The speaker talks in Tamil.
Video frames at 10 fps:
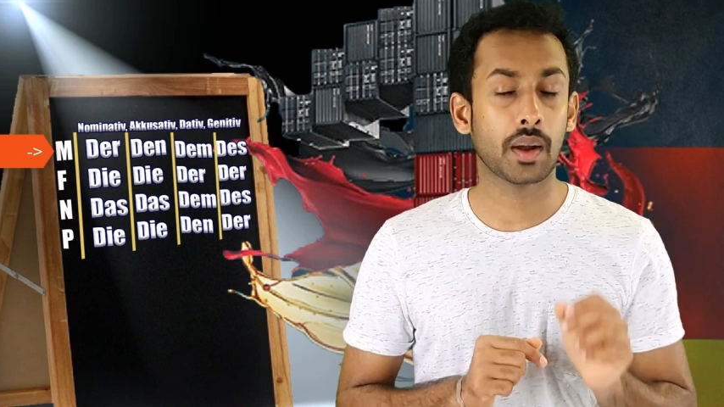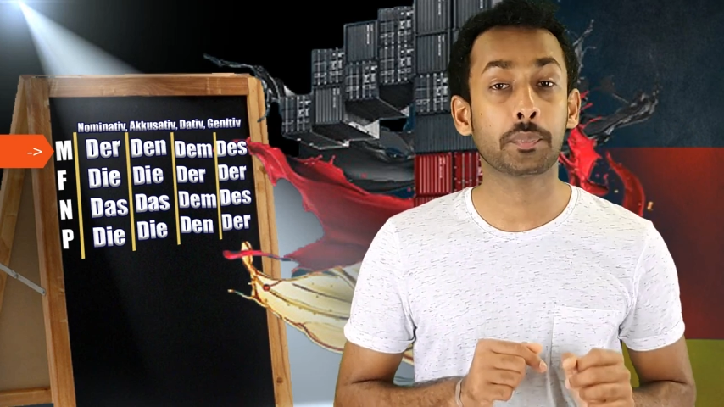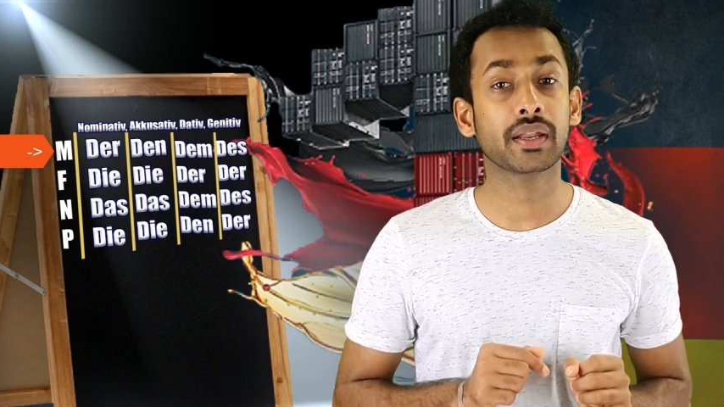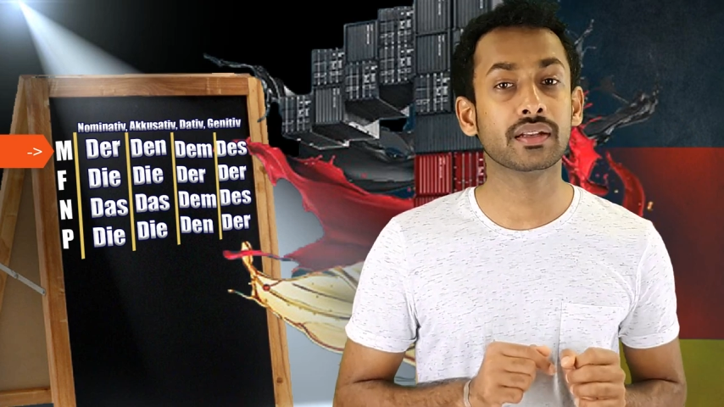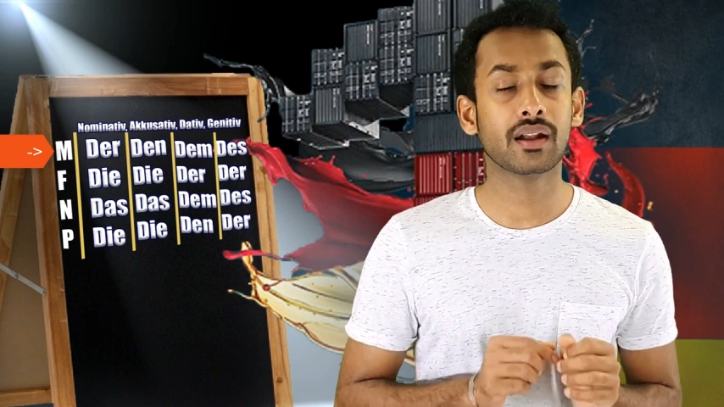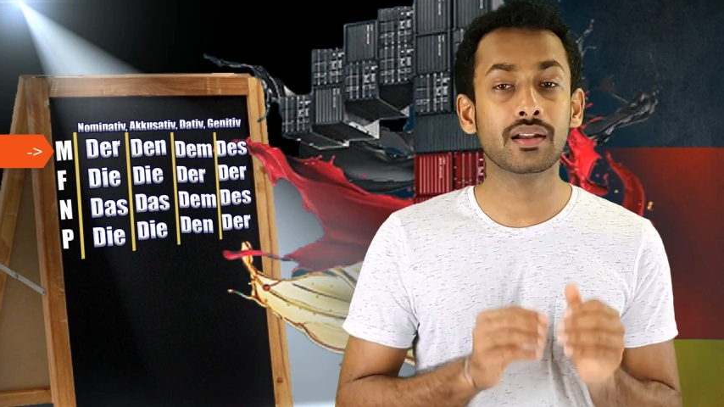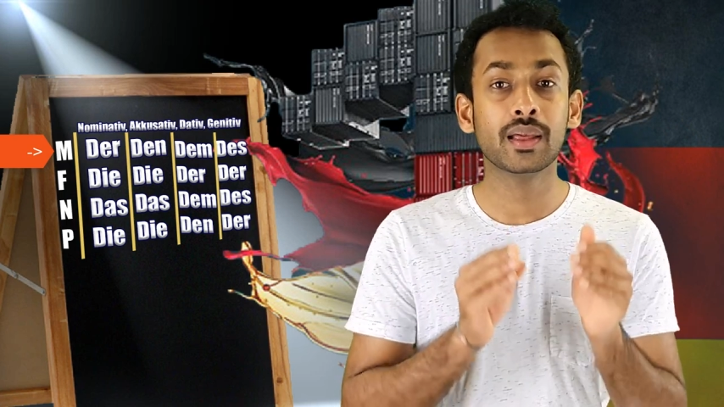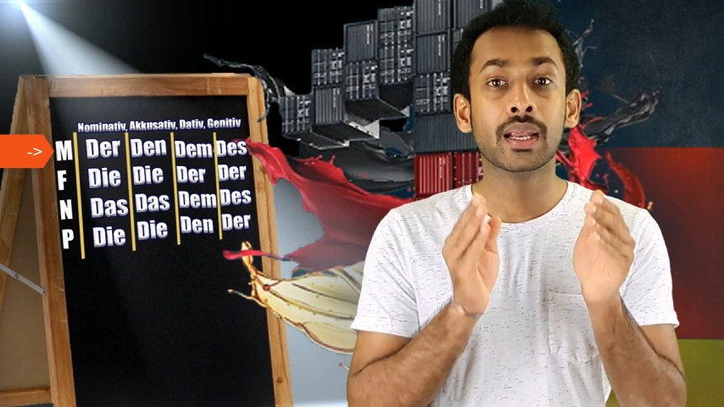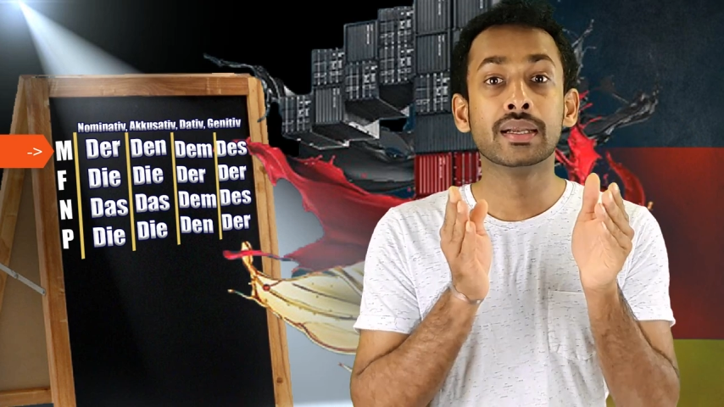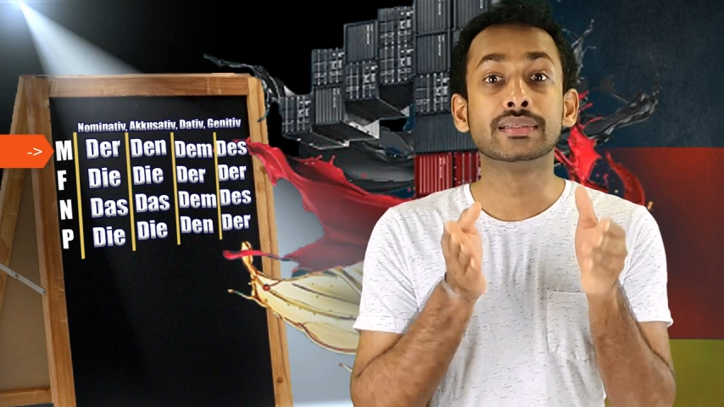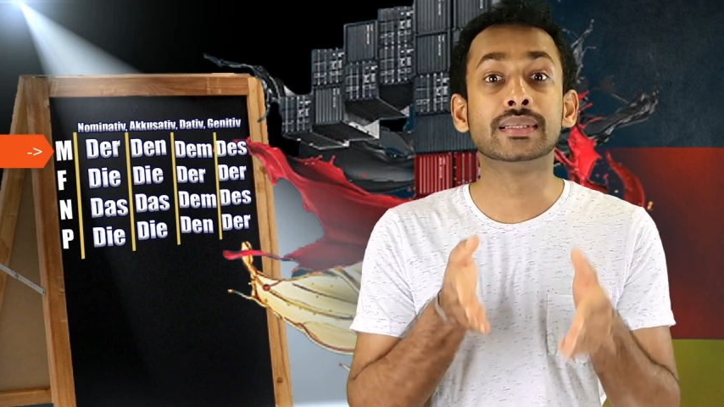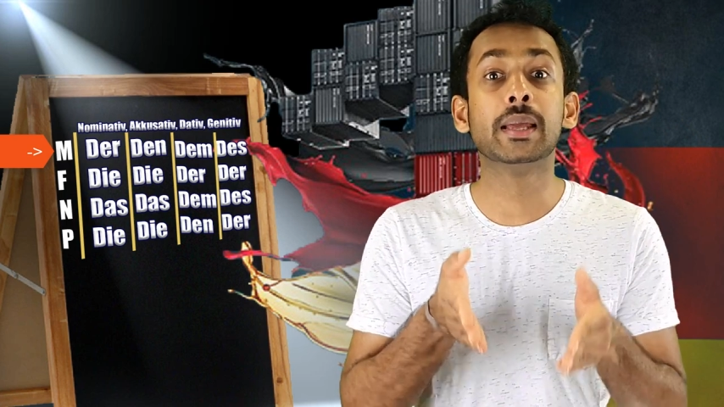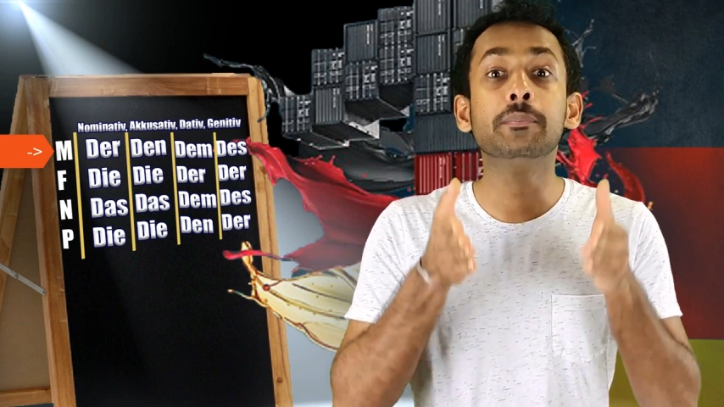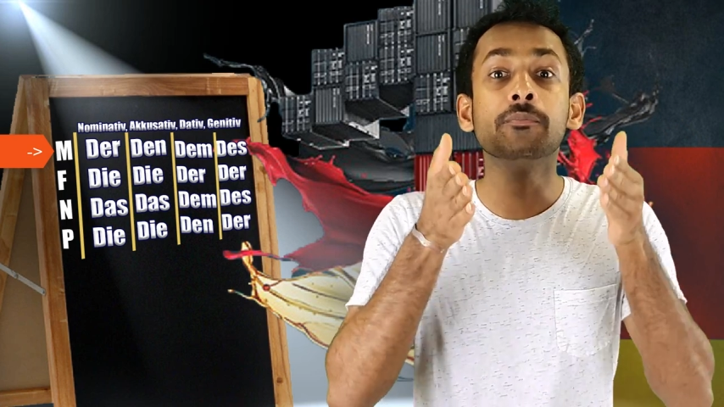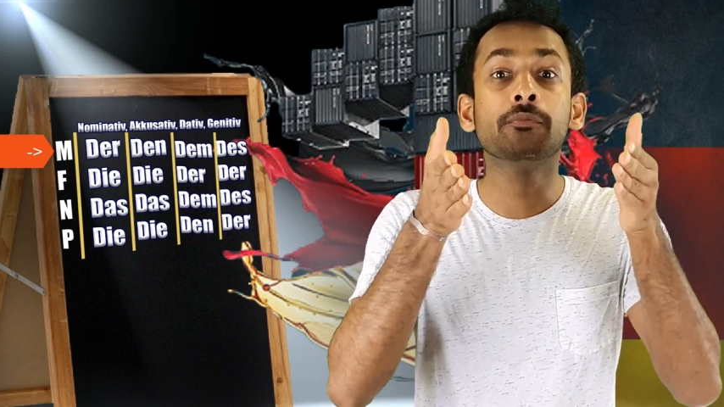அப்படி என்றால்
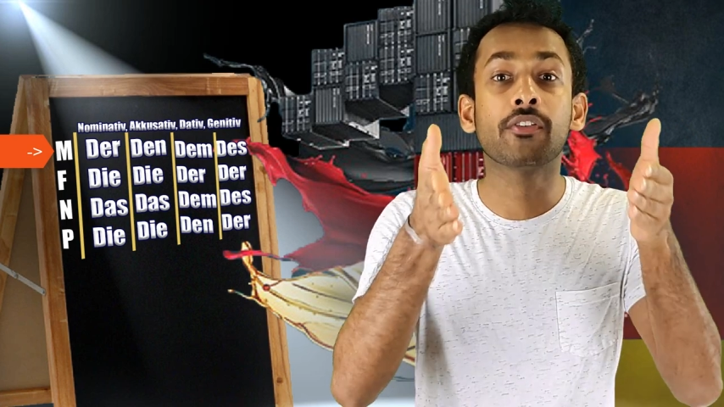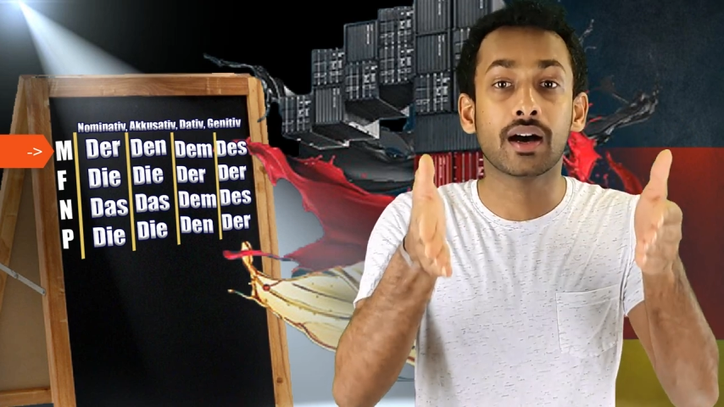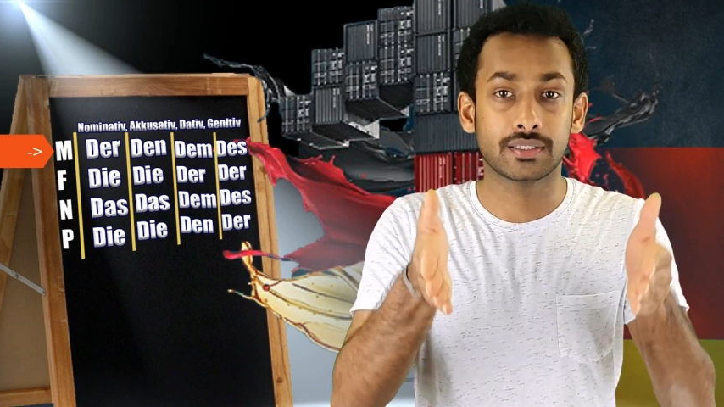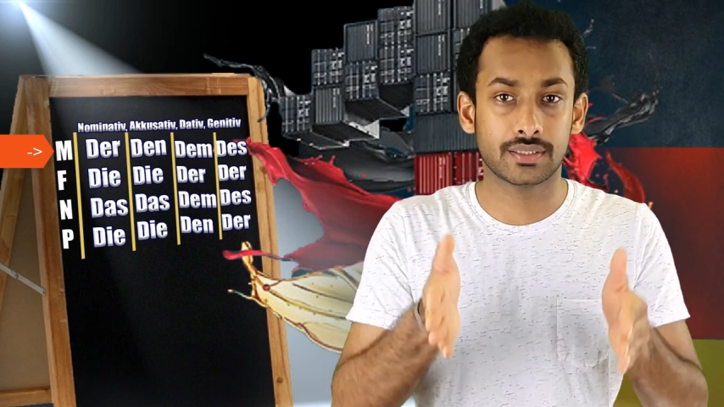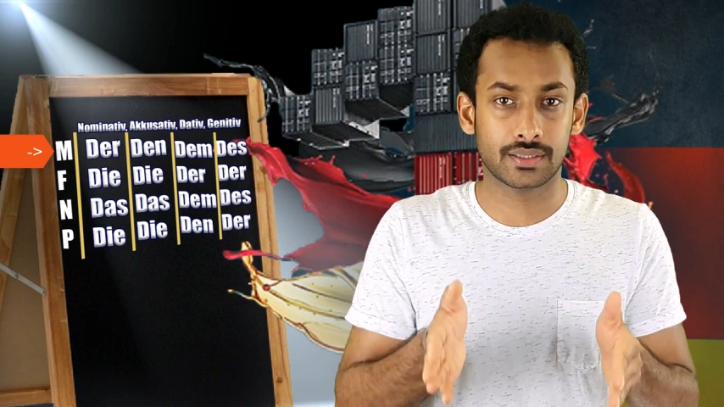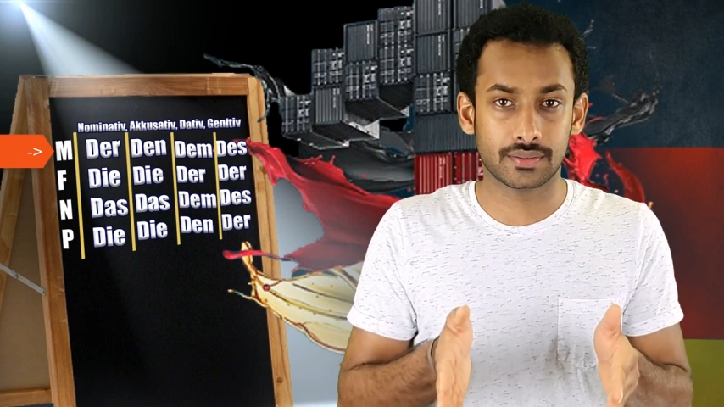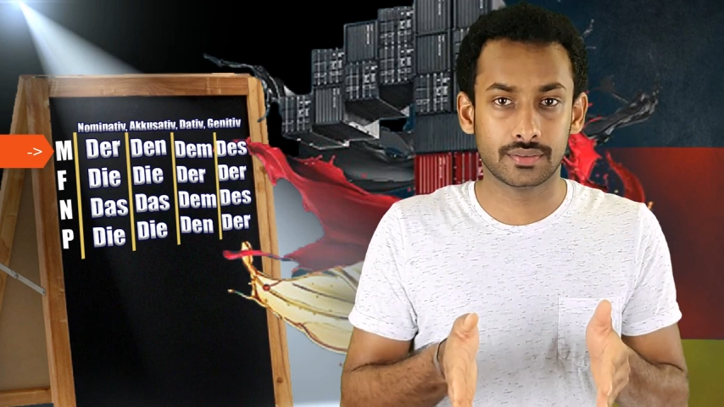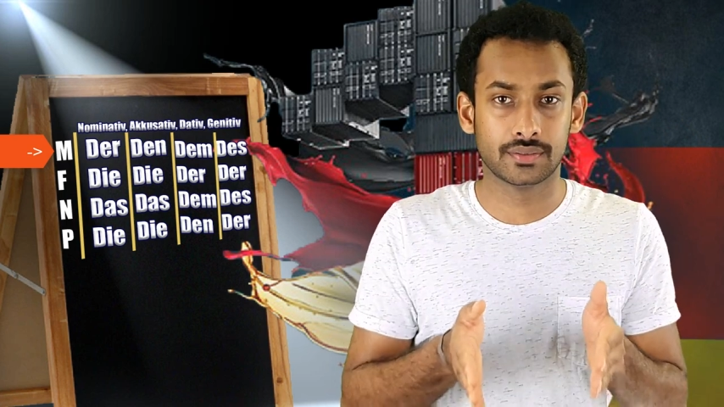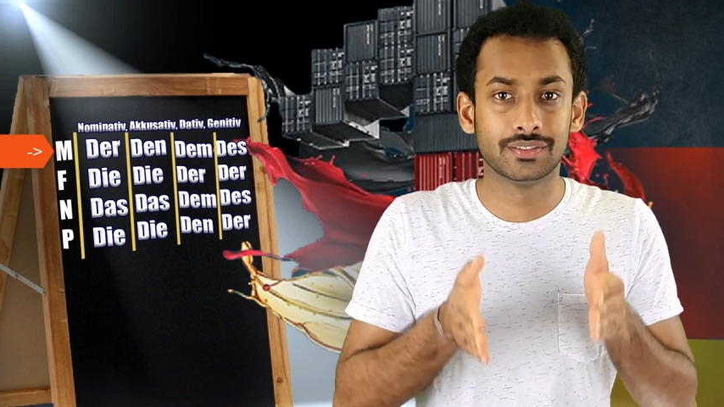டெம் ஃபாட்டர்